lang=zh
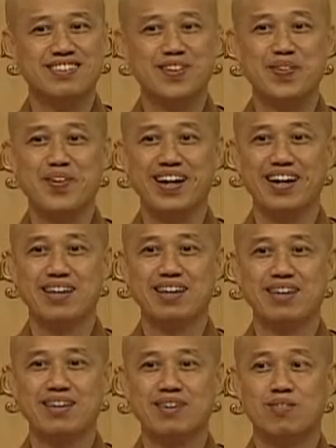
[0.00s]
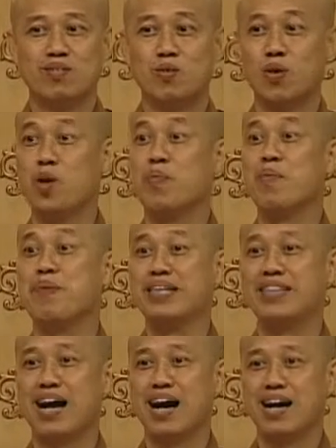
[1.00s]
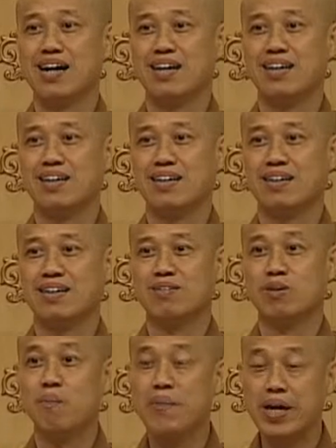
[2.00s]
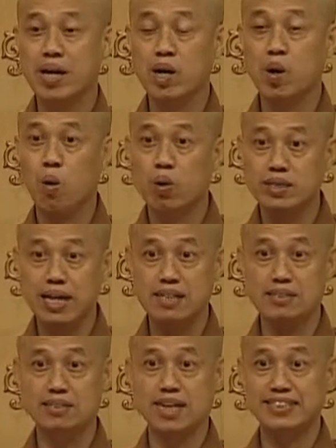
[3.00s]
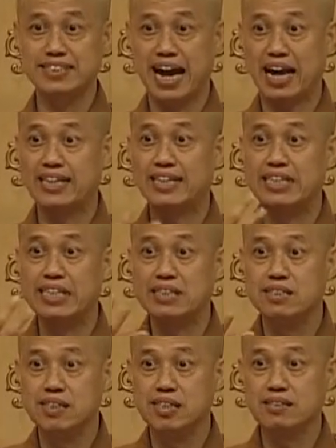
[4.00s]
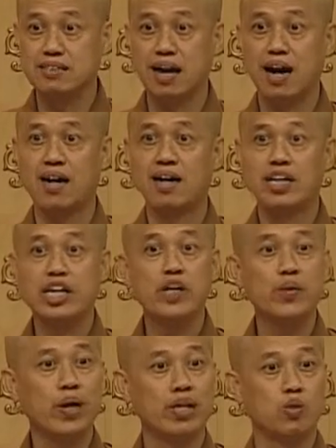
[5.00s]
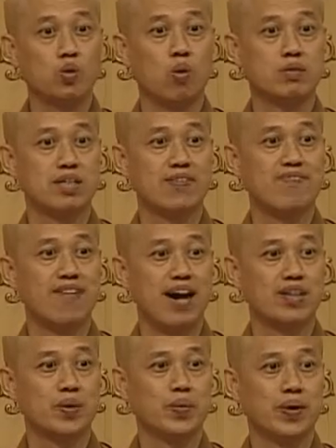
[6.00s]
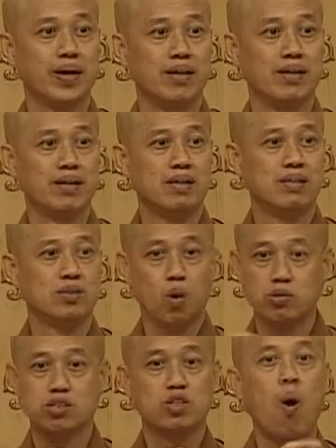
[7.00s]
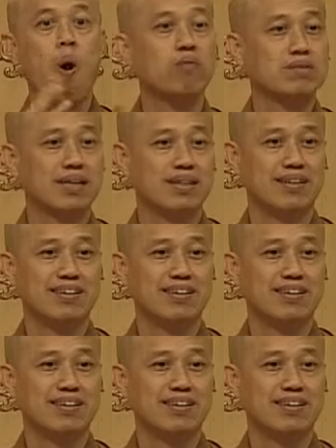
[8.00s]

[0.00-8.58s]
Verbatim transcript: 对不对？我有没有骗他？我没有，我现在是在讲理性上，因缘所生法，对不对？都是空的。